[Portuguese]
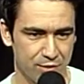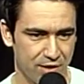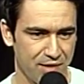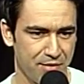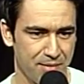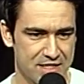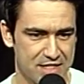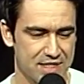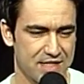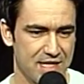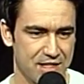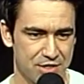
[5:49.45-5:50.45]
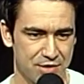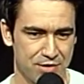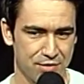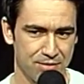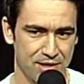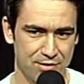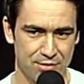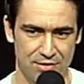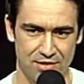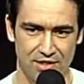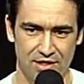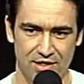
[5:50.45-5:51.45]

tocava mais de sete instrumentos